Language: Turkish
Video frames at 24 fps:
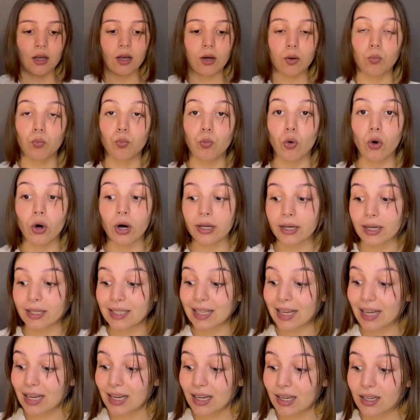Bu
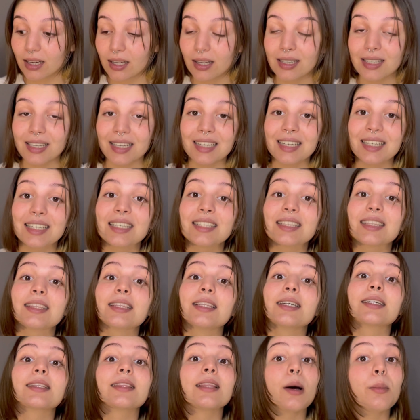arada
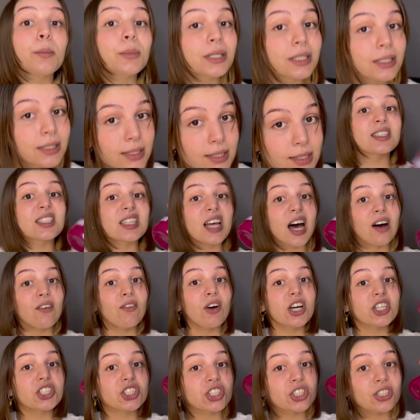kıtlıkta mıyız?
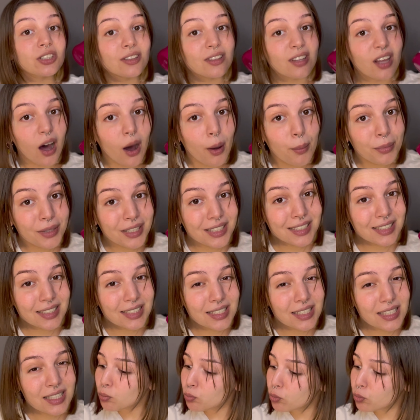Savaşta mıyız?